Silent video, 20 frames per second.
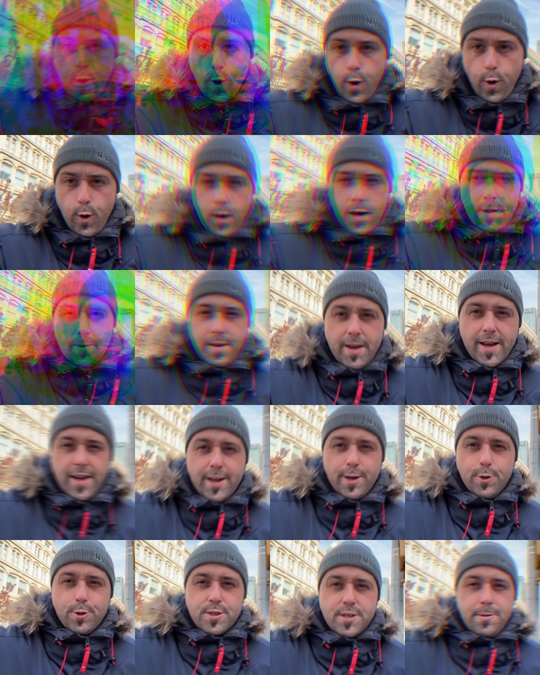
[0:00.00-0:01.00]
Hola
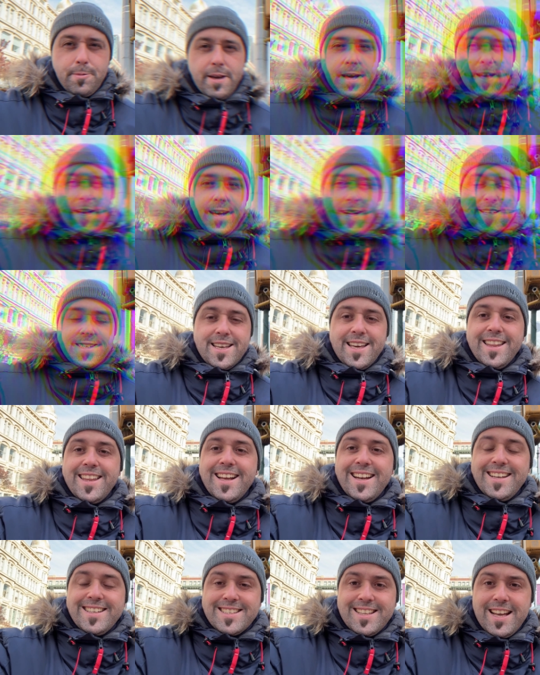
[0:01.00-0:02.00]
viajeros y viajeras, ¿qué
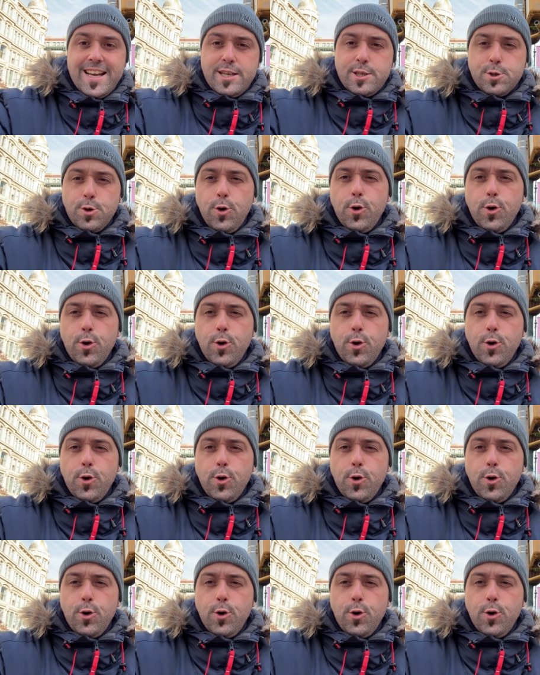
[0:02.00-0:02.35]
tal estáis?